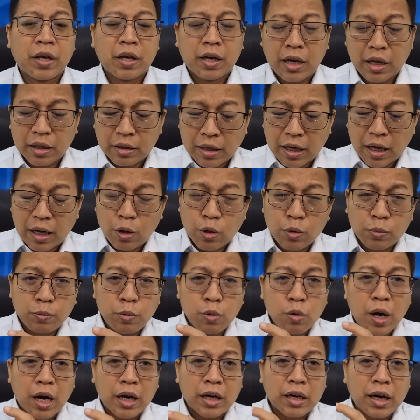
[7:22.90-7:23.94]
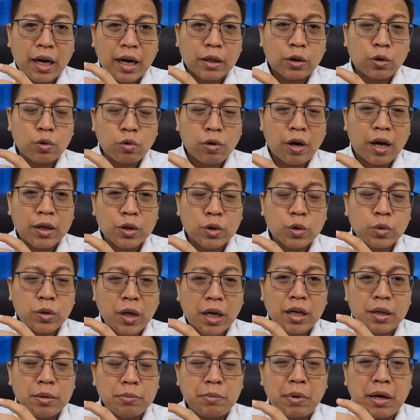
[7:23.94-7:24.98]
Kita hubungan dengan Tuhan
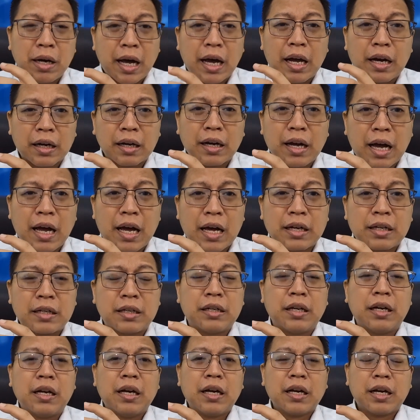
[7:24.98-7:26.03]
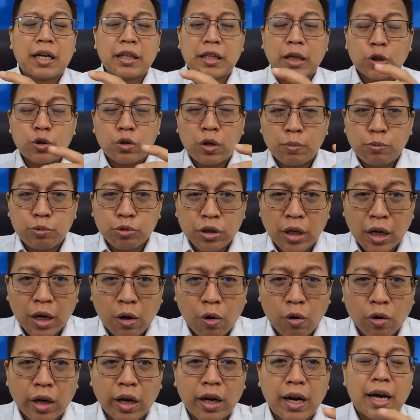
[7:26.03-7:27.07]
sudah dibenarkan, kita sudah punya
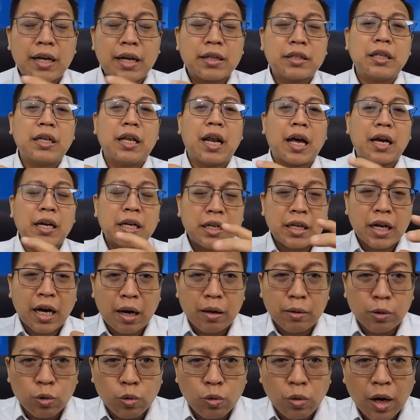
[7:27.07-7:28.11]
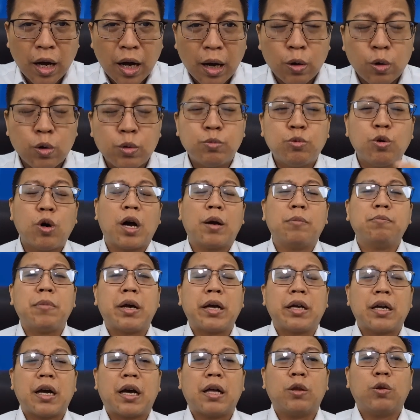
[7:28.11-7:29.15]
korelasi lagi dengan Tuhan, hubungan
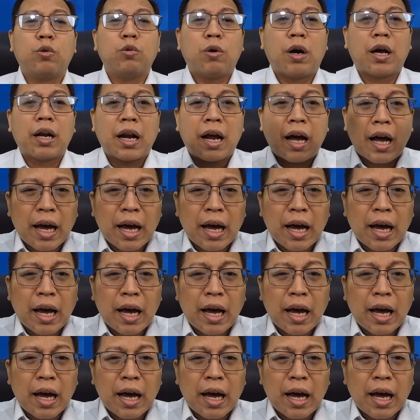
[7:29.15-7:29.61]
baik dengan Tuhan.